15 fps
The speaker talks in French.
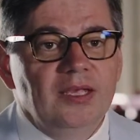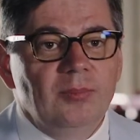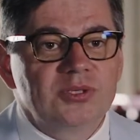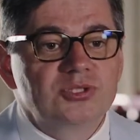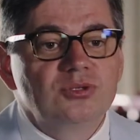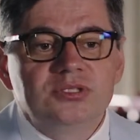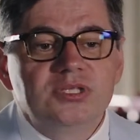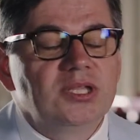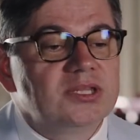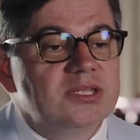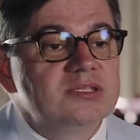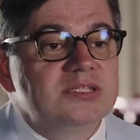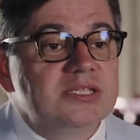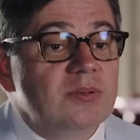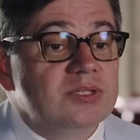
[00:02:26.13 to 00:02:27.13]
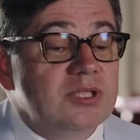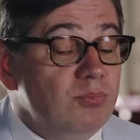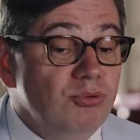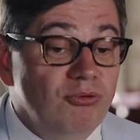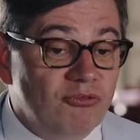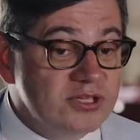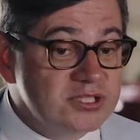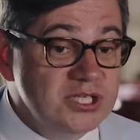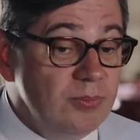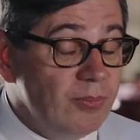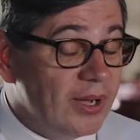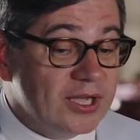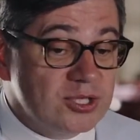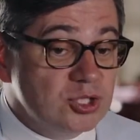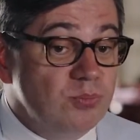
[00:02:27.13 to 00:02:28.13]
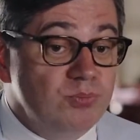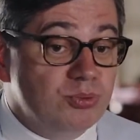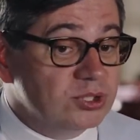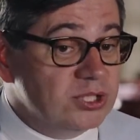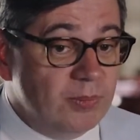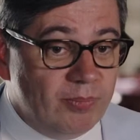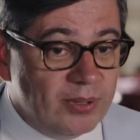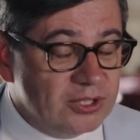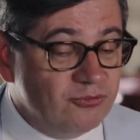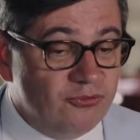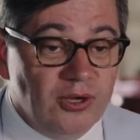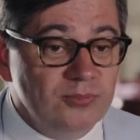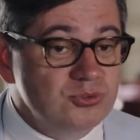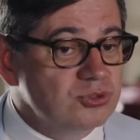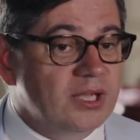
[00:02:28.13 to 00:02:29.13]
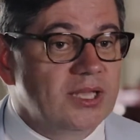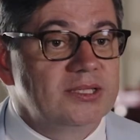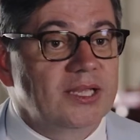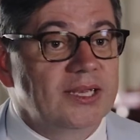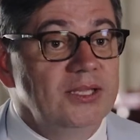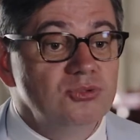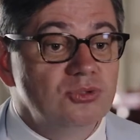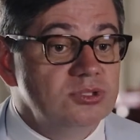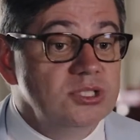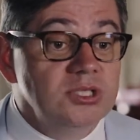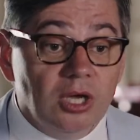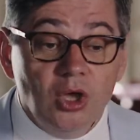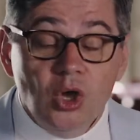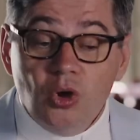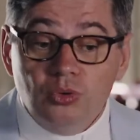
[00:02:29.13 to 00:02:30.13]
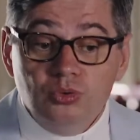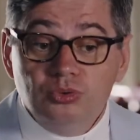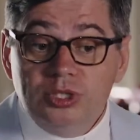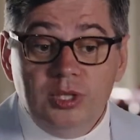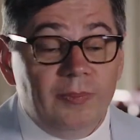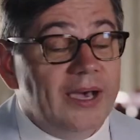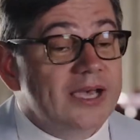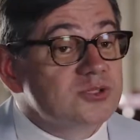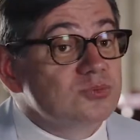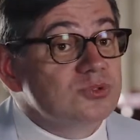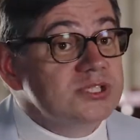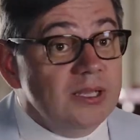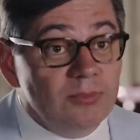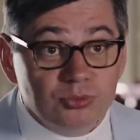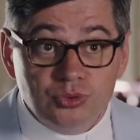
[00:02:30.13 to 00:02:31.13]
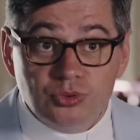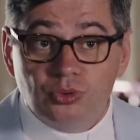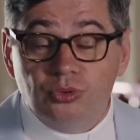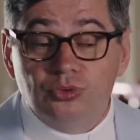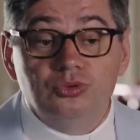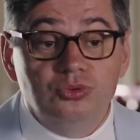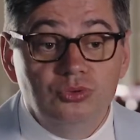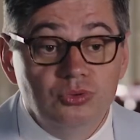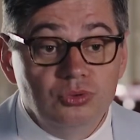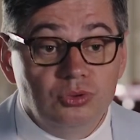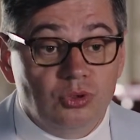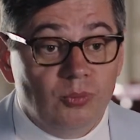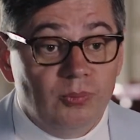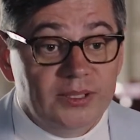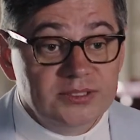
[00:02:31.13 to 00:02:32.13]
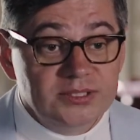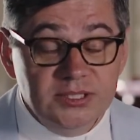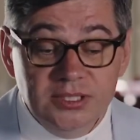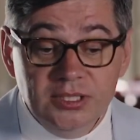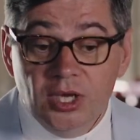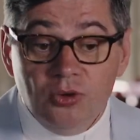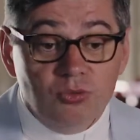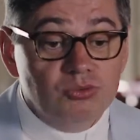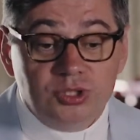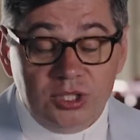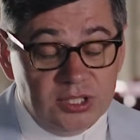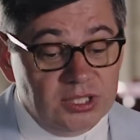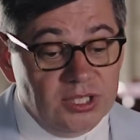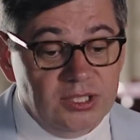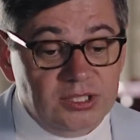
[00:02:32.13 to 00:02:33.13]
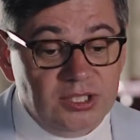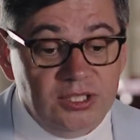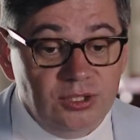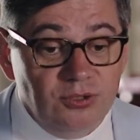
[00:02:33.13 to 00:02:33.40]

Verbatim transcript: Parce que c'était plus facile, par exemple, pour des plateformes sur Internet de dire nous, on n'est pas responsable du contenu qu'on bâtit ou qui, est,